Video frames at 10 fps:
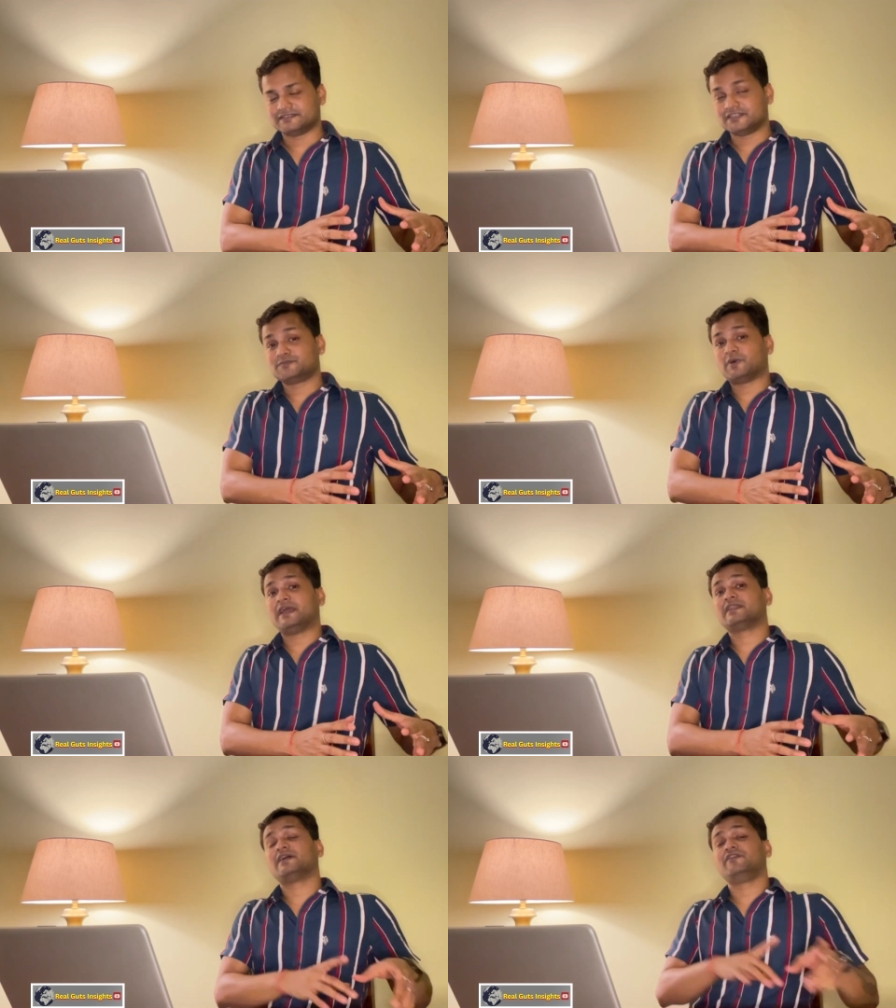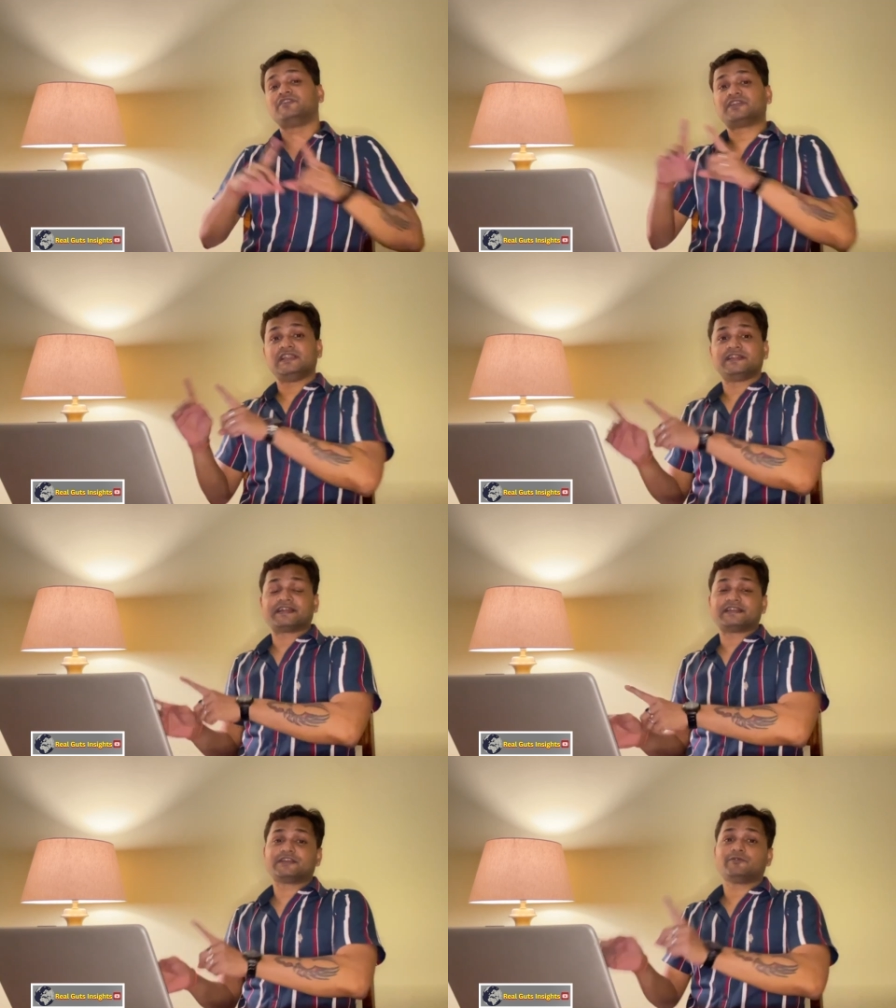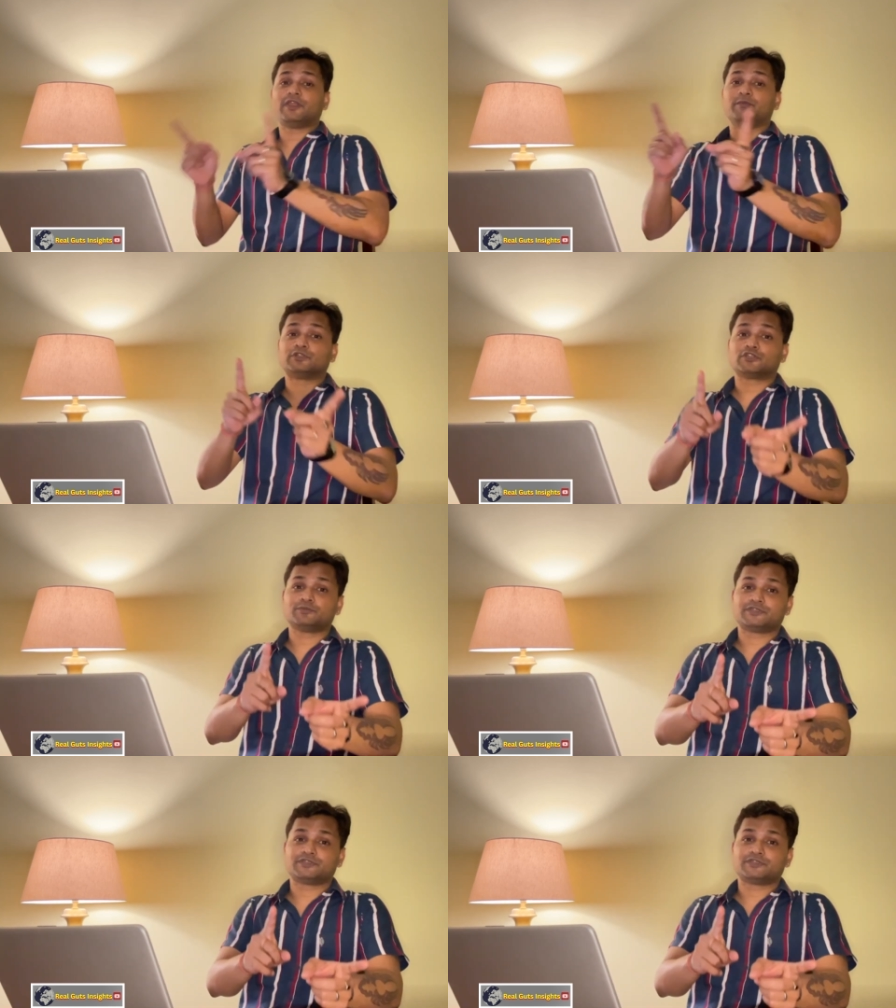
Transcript: जिस बयान का रिटेलिएट करते हुए हिमंत